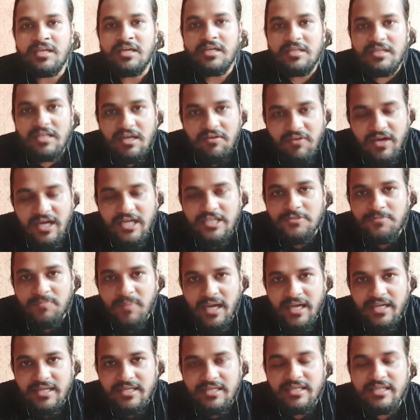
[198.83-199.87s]
नवाज़
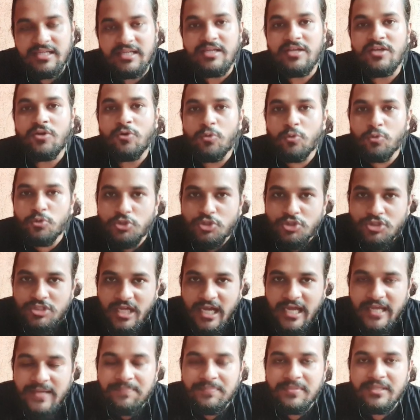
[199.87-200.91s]
भाई ने उस
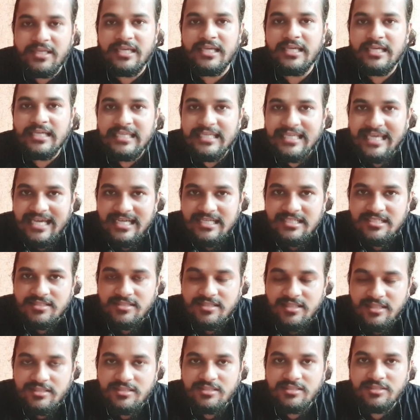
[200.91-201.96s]
टाइम के
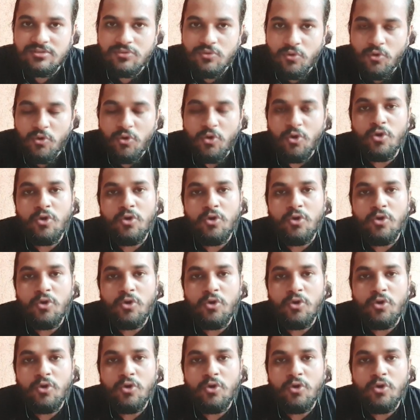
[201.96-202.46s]
गैंगस्टर्स को